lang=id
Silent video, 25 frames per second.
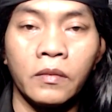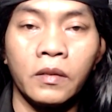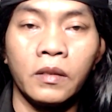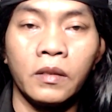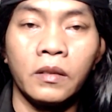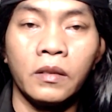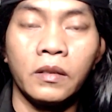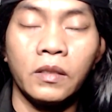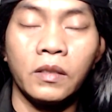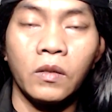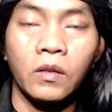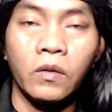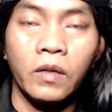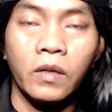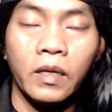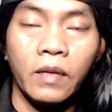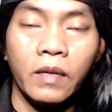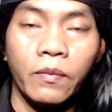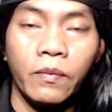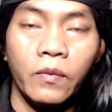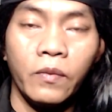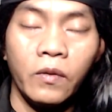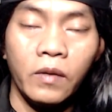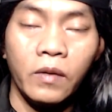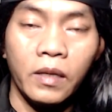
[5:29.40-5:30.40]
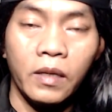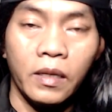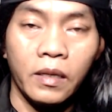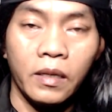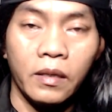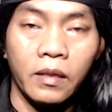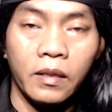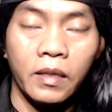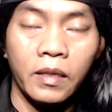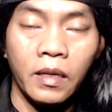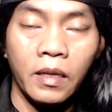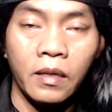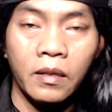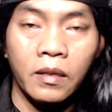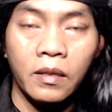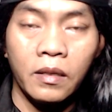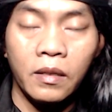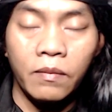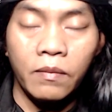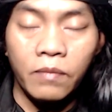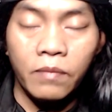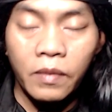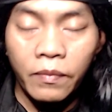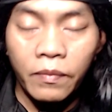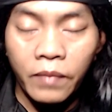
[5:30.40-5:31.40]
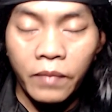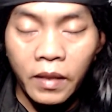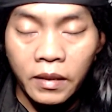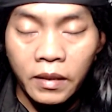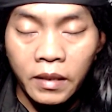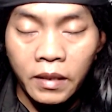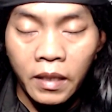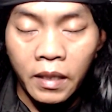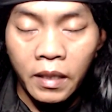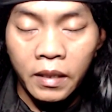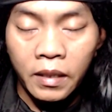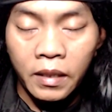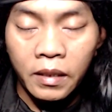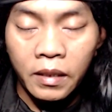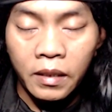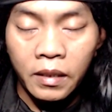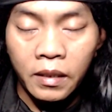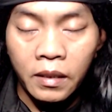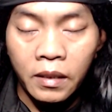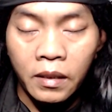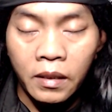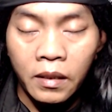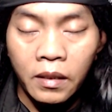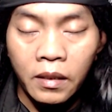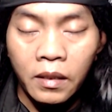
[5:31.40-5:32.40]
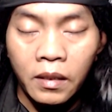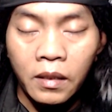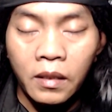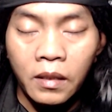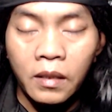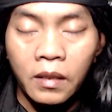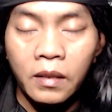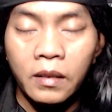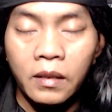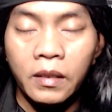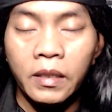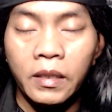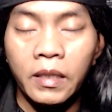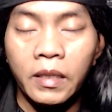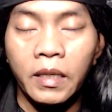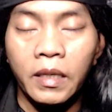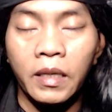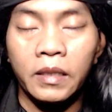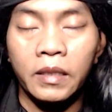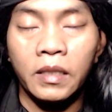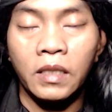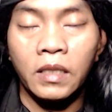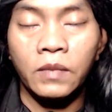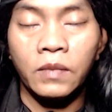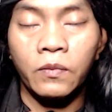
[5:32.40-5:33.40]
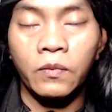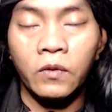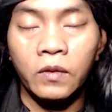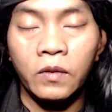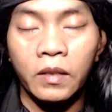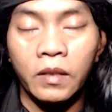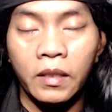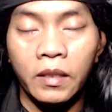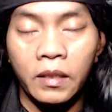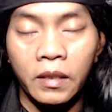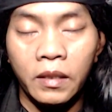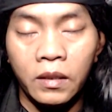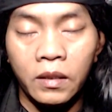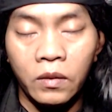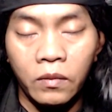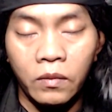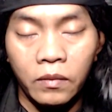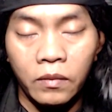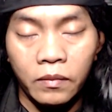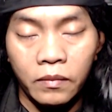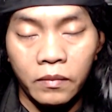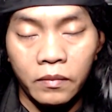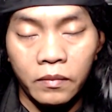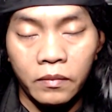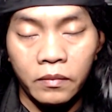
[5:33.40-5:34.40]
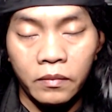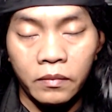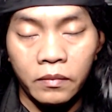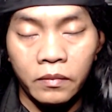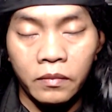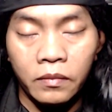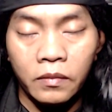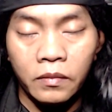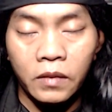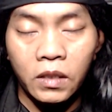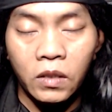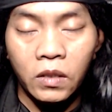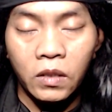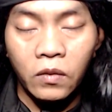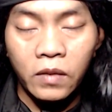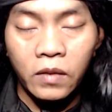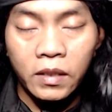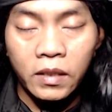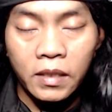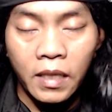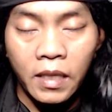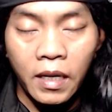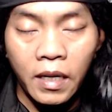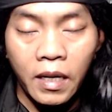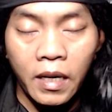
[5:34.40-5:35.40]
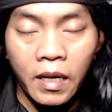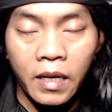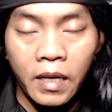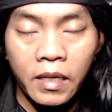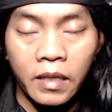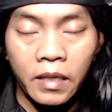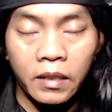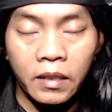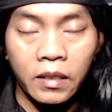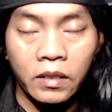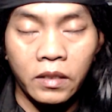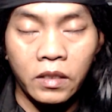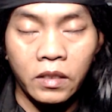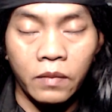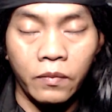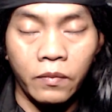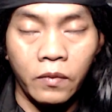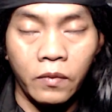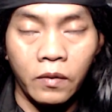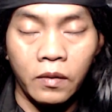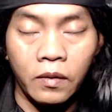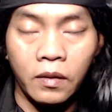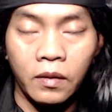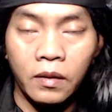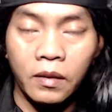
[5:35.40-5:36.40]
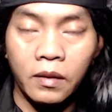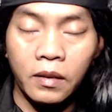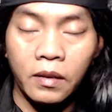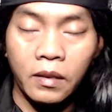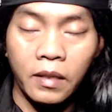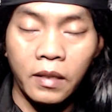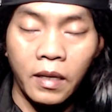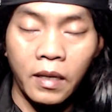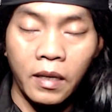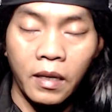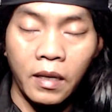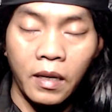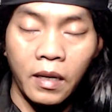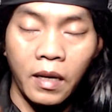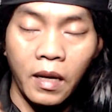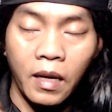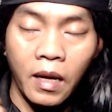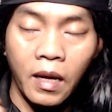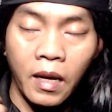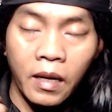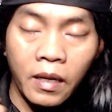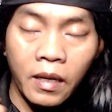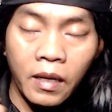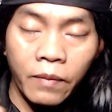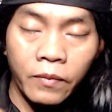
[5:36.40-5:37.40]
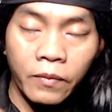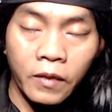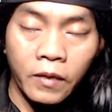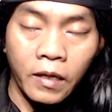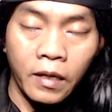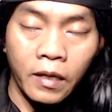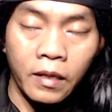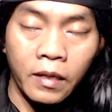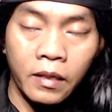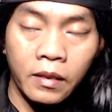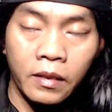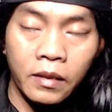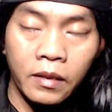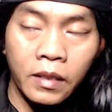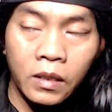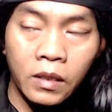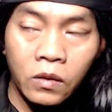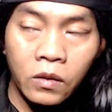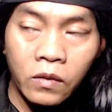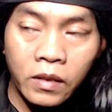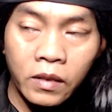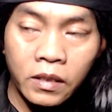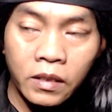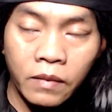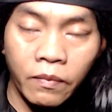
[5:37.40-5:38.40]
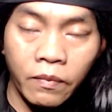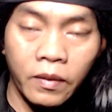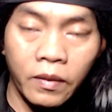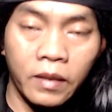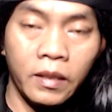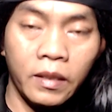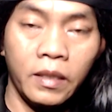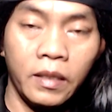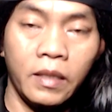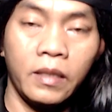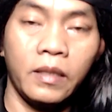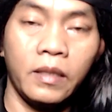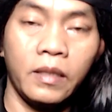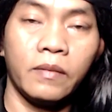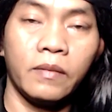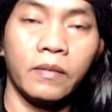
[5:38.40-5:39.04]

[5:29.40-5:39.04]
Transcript: saudara boleh ya membaca ini di kertas putih itu tulislah ayat tersebut nah Arabnya ditulis seperti ini